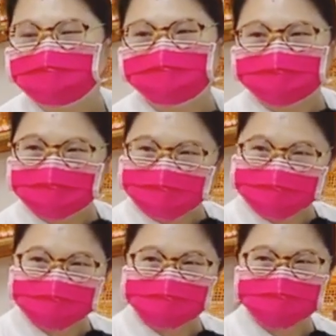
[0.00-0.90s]
有这些
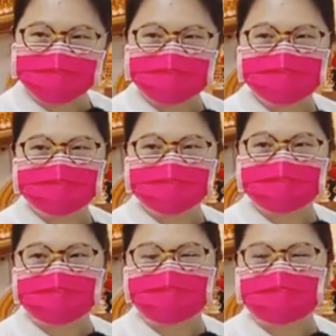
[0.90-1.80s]
知识之后，我们再
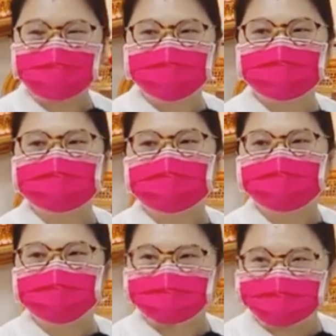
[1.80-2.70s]
来把它运用到
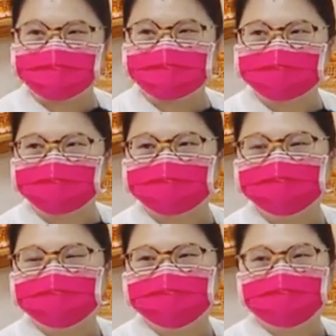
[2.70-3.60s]
我们生活中。
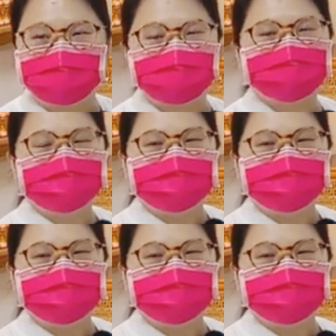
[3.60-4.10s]
好，